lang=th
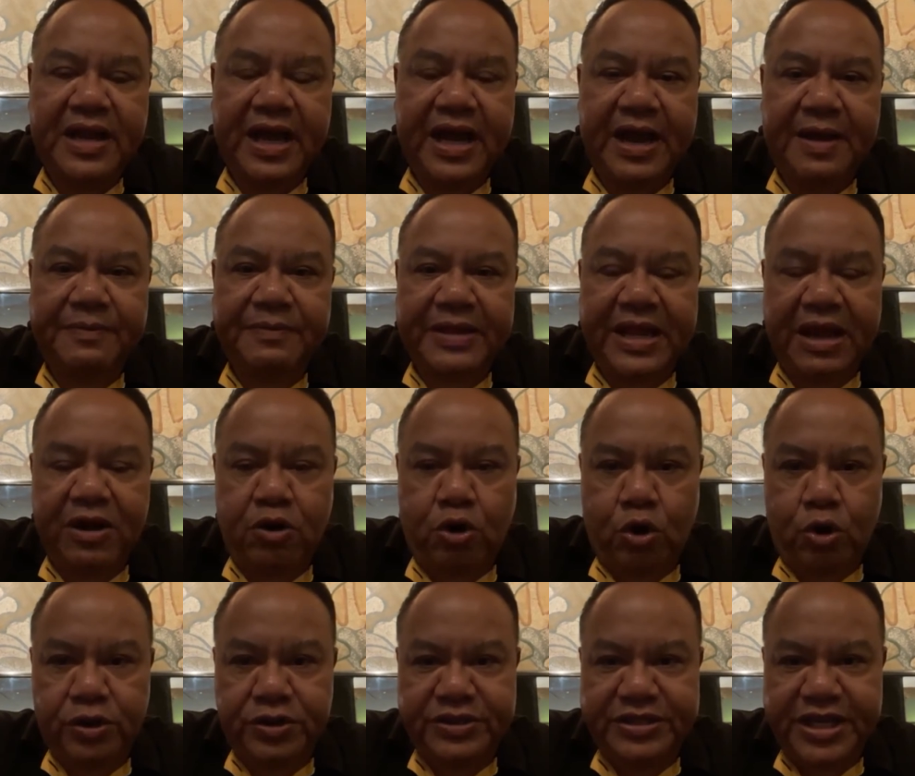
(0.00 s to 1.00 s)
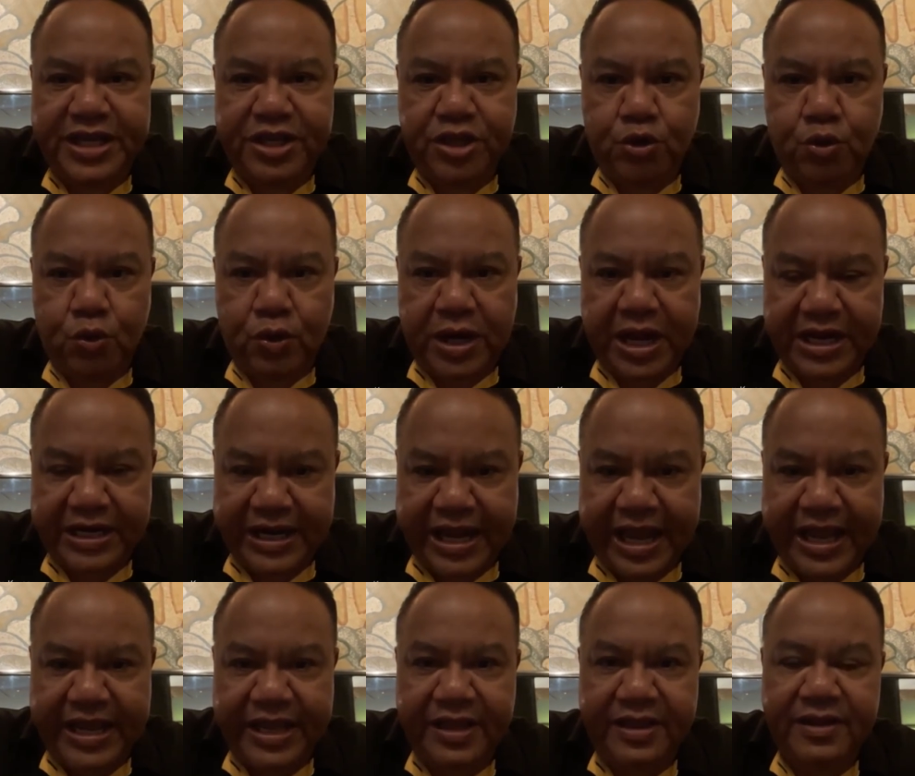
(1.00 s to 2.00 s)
นะครับทั้งคนที่อยู่ข้างใน